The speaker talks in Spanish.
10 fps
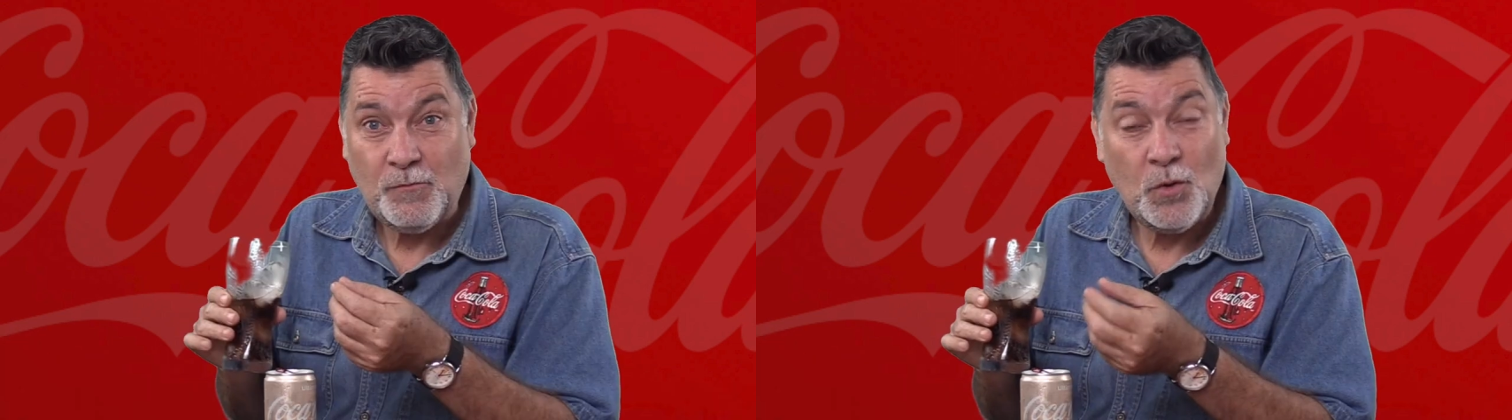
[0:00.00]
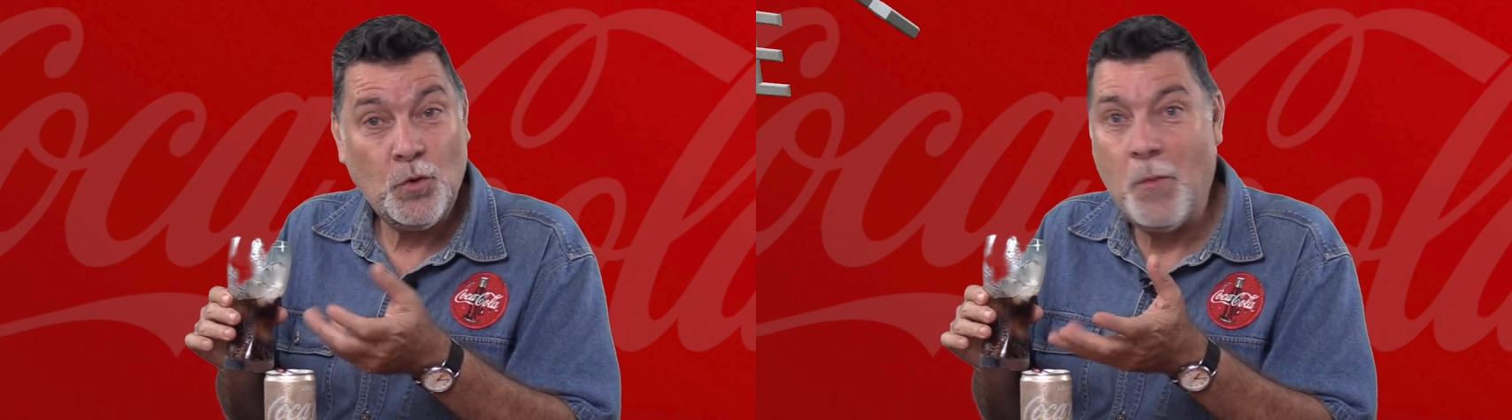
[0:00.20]

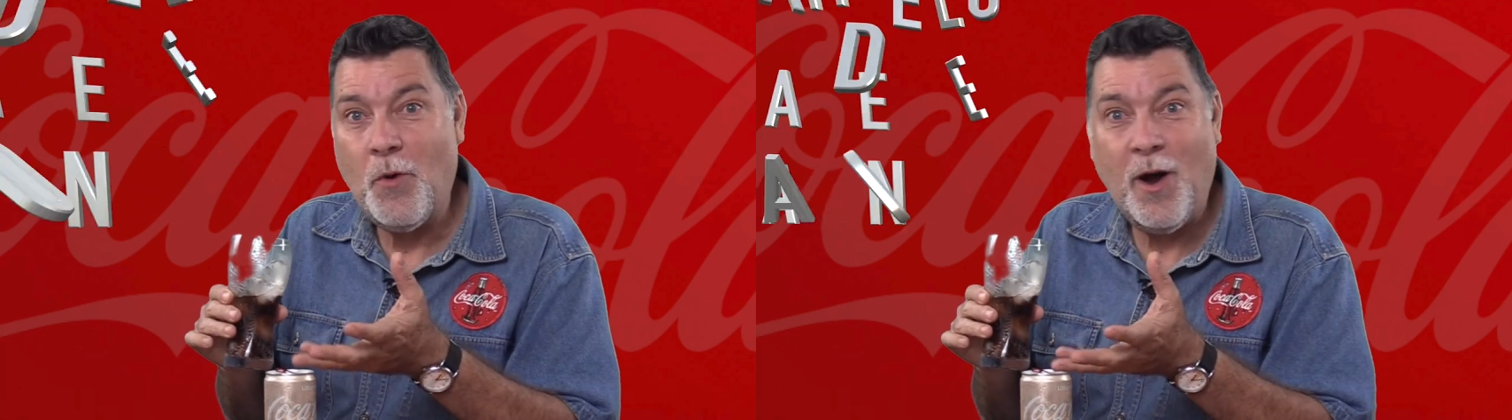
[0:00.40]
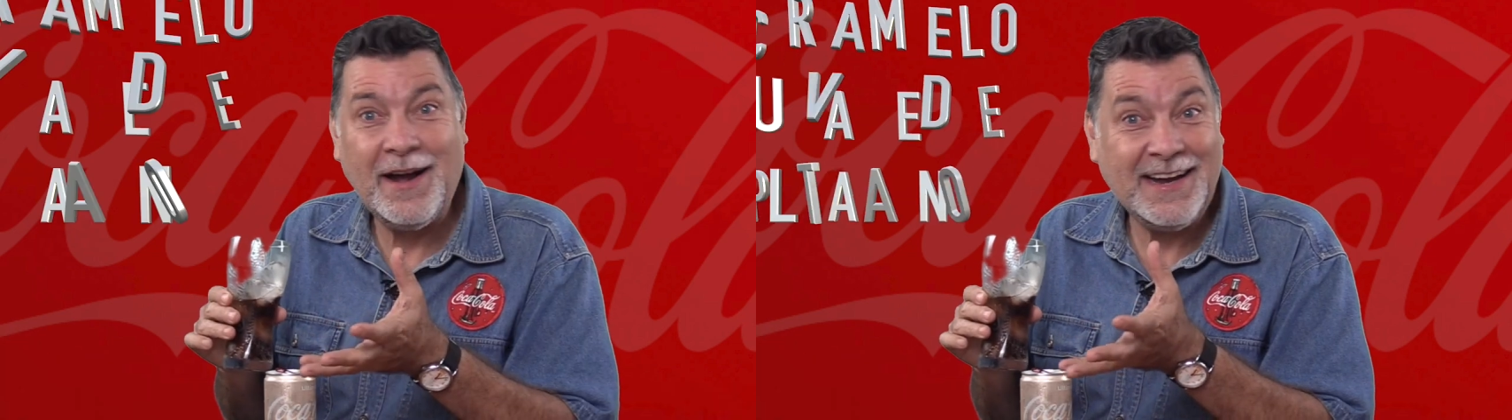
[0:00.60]

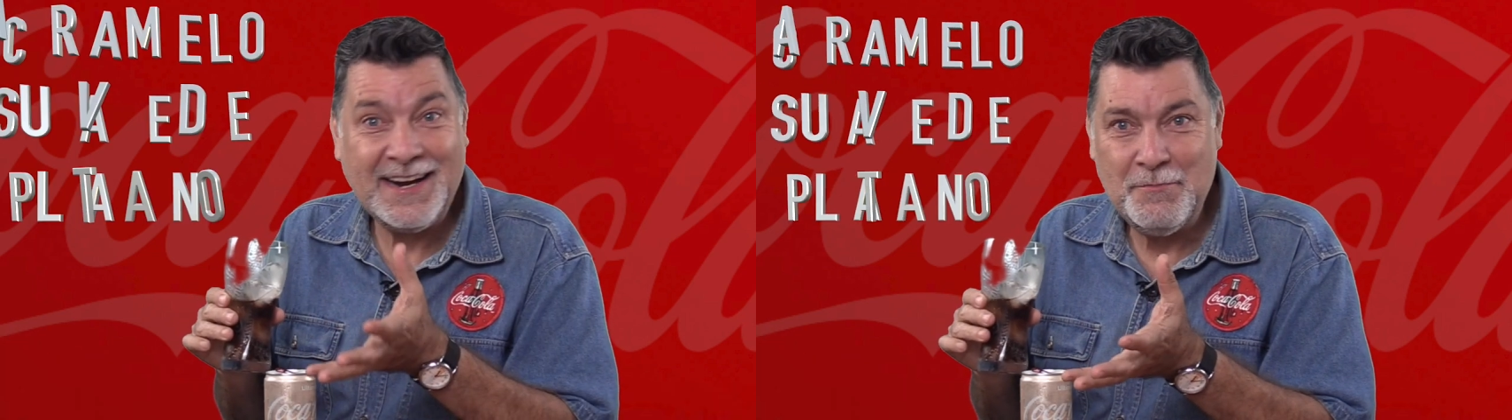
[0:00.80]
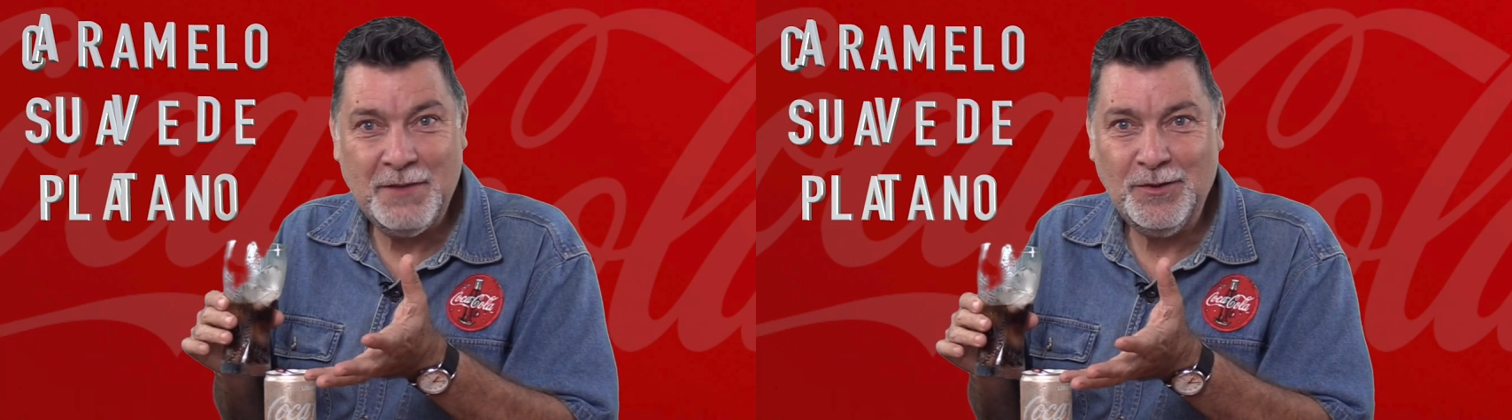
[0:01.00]
Como a
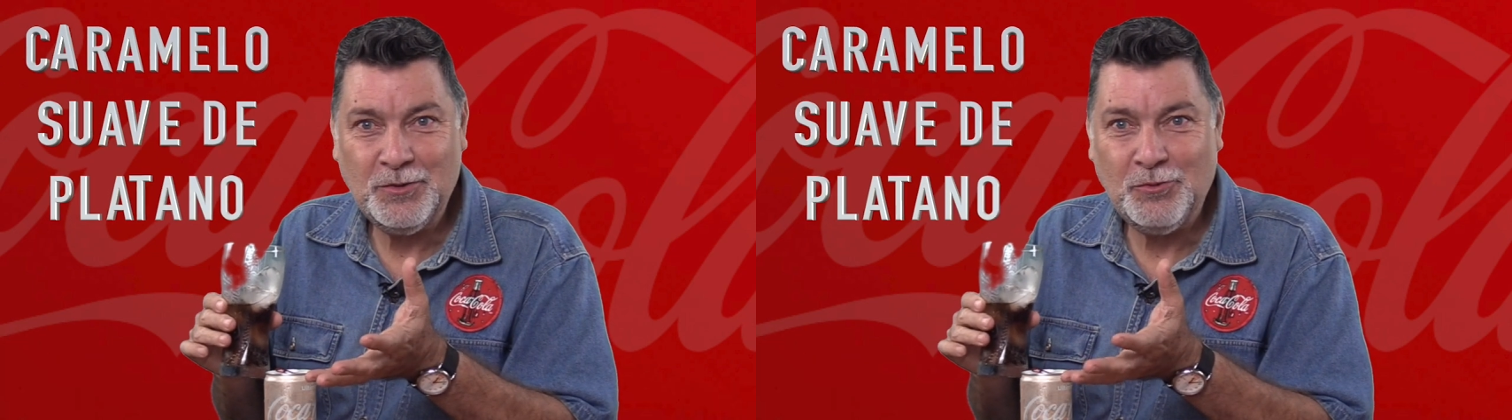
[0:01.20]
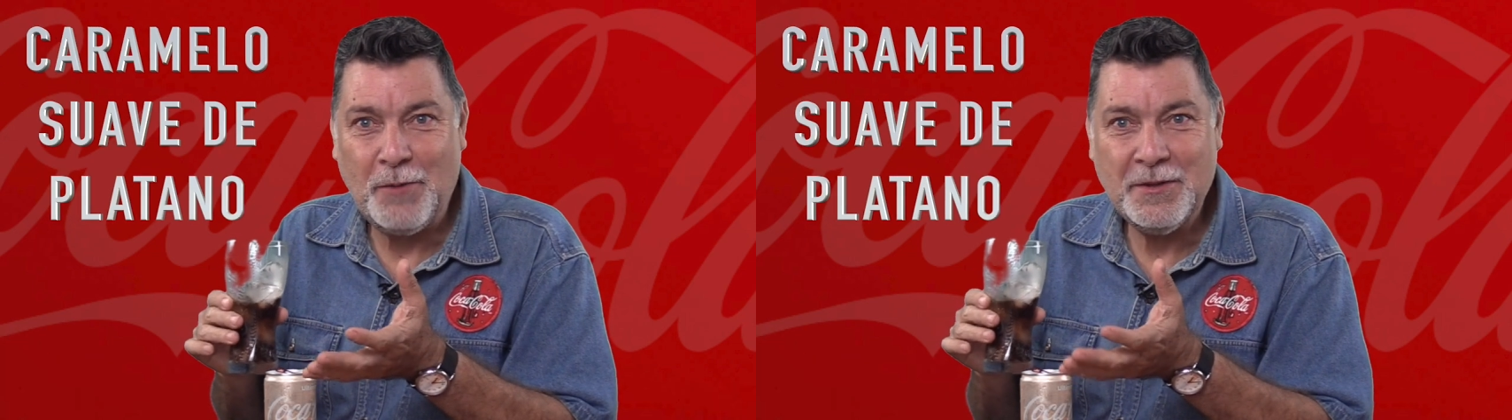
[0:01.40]
caramelo
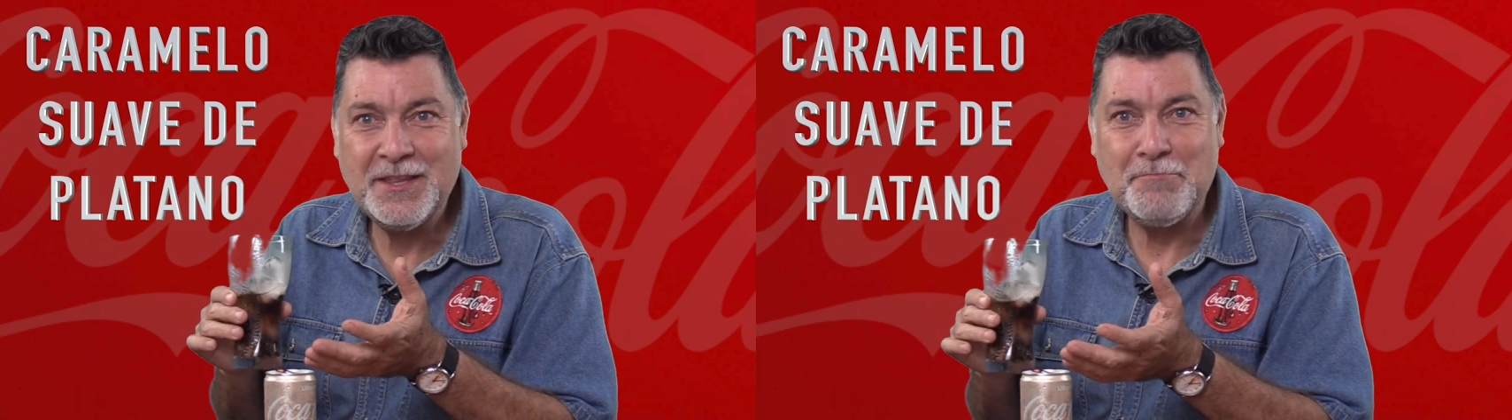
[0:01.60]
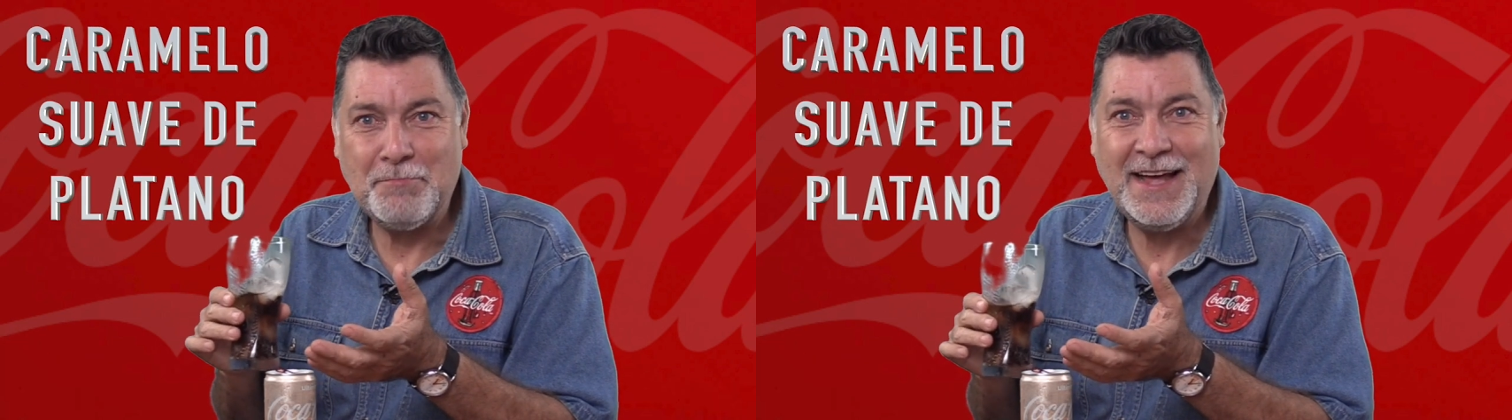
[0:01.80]
suave
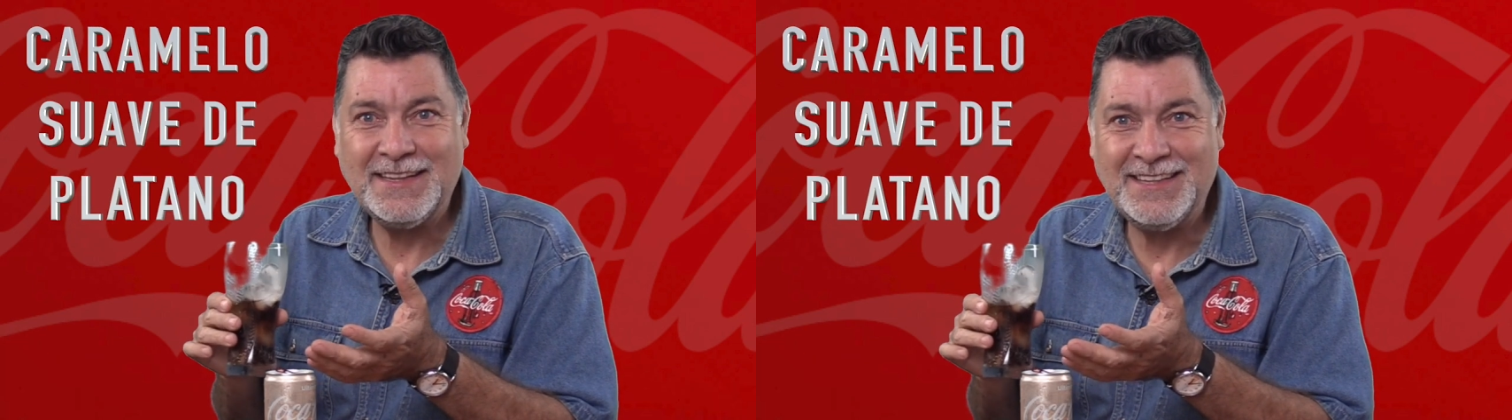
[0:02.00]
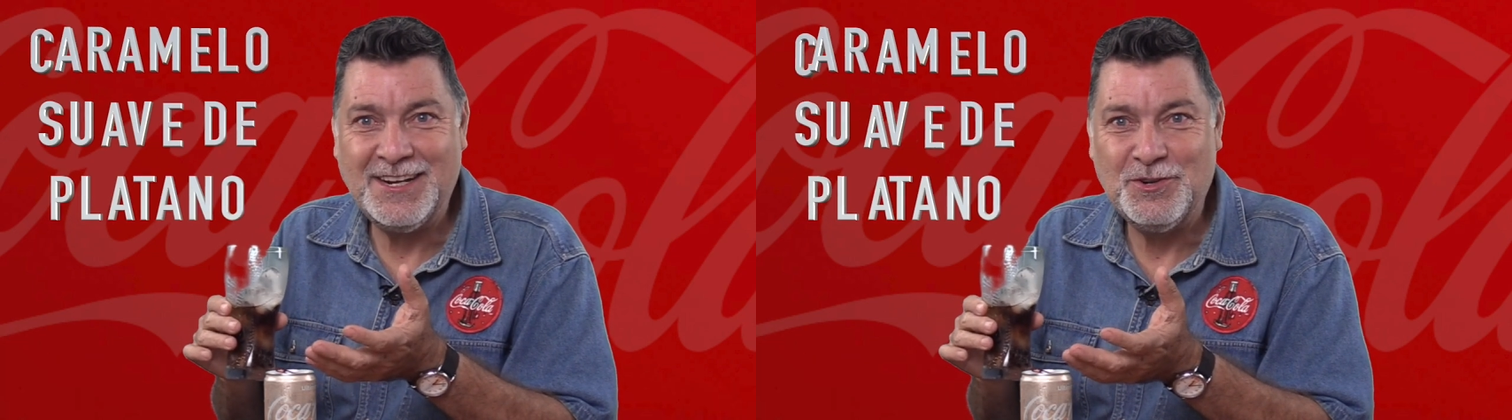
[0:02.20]
de
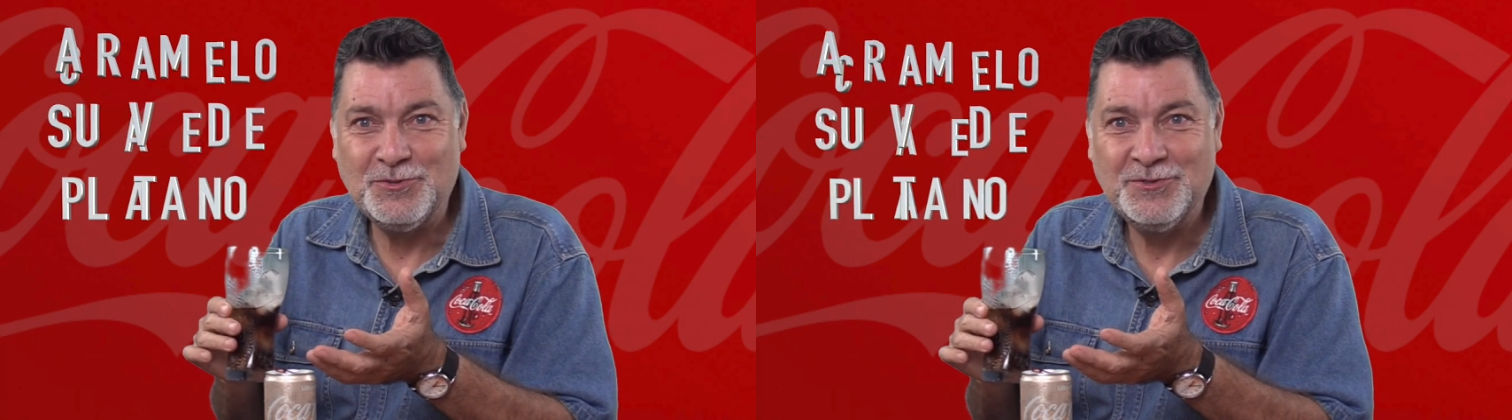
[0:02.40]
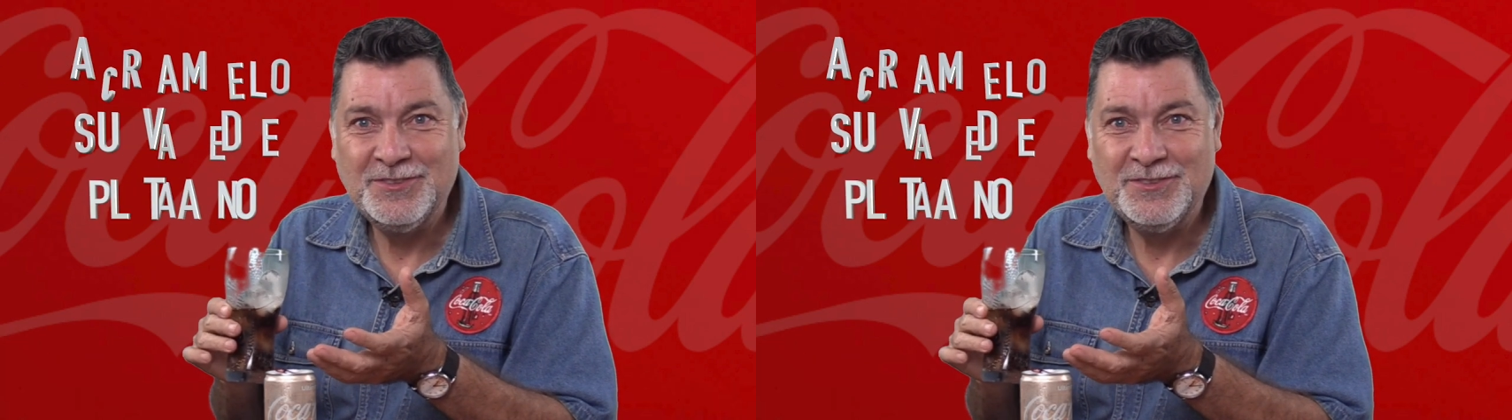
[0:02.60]
plátano.